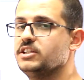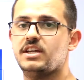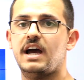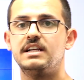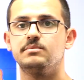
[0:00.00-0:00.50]

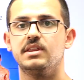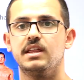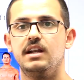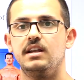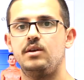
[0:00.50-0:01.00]
الجهاز
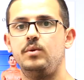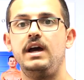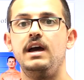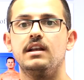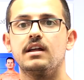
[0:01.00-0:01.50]
مثلا
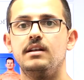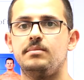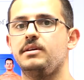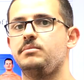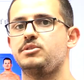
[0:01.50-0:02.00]
الوعاء
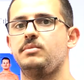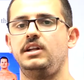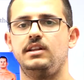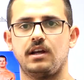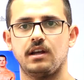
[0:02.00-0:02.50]
القلبي بيشمل
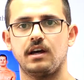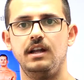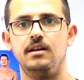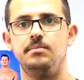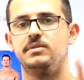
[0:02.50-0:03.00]
عندك
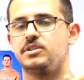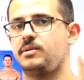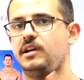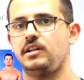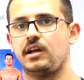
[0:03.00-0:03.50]
القلب
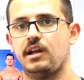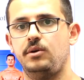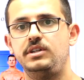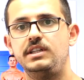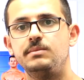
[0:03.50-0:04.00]
بيشمل عندك
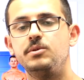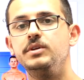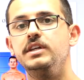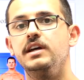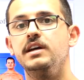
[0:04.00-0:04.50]
الاوعيه
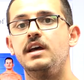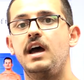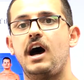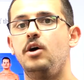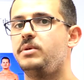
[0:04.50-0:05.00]
الدمويه
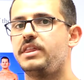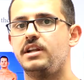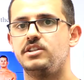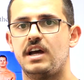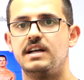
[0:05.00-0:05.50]
او مثلا
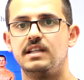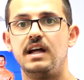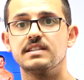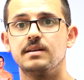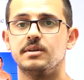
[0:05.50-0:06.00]
الجهاز
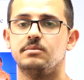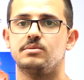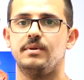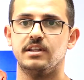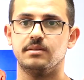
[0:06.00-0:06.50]
العصبي
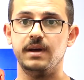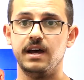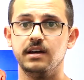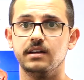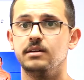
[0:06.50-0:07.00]
بيشمل
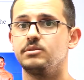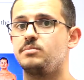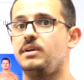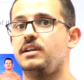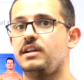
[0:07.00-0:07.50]
الدماغ
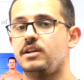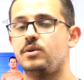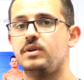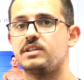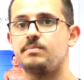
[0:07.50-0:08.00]
بيشمل اللي
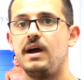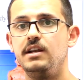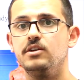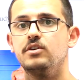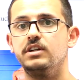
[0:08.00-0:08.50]
هو
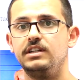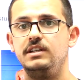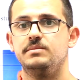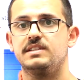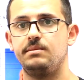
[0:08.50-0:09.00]
السباينال كورد
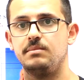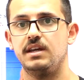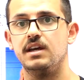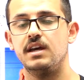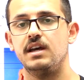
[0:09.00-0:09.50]
احنا
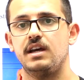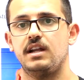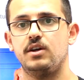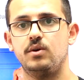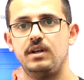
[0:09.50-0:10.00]
بنسميه
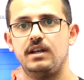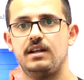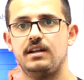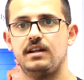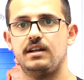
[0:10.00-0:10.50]
اللي هو
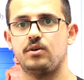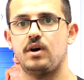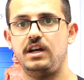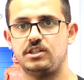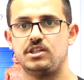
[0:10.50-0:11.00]

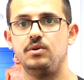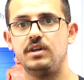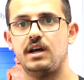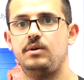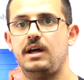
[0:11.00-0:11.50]
النخاع
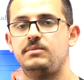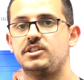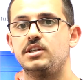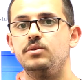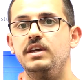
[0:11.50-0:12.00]
الشوكي او الحبل
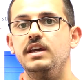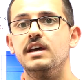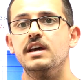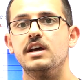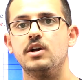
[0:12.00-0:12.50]
الشوكي
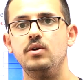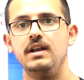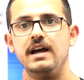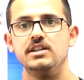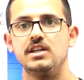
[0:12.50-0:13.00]
كل
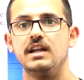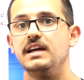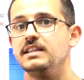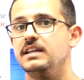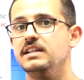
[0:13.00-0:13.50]
هاي
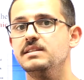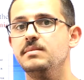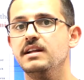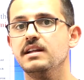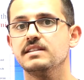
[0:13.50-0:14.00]
الشغلات
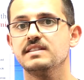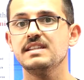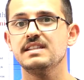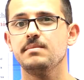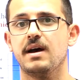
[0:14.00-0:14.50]
اسمها
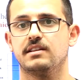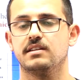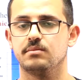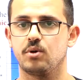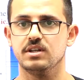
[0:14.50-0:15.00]
سيستمات
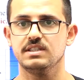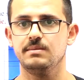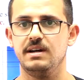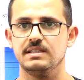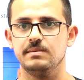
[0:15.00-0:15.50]

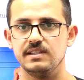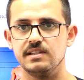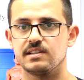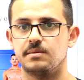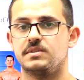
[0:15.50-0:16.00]
مقسمه حسب
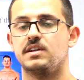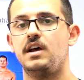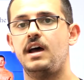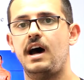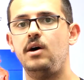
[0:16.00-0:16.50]
السيستمز
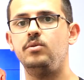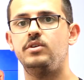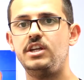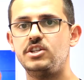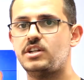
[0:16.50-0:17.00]
او
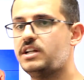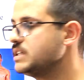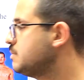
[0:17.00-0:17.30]
ريجنال